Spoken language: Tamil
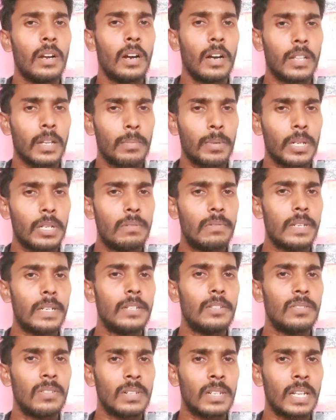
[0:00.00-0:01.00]
அதுக்கப்புறம் இவர்
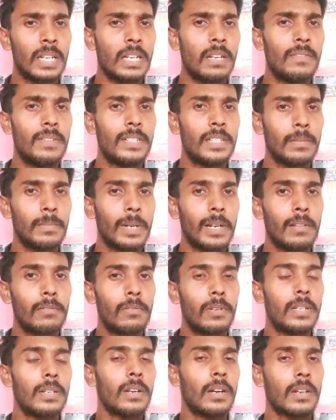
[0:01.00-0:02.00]
இன்னும் நிறைய விஷயமெல்லாம்
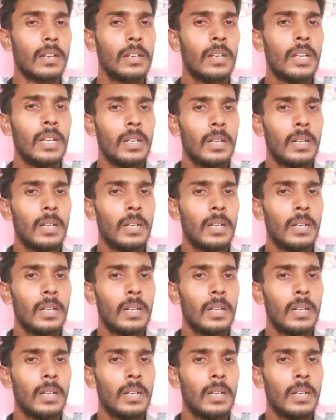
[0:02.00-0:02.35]
சொல்லியிருக்காரு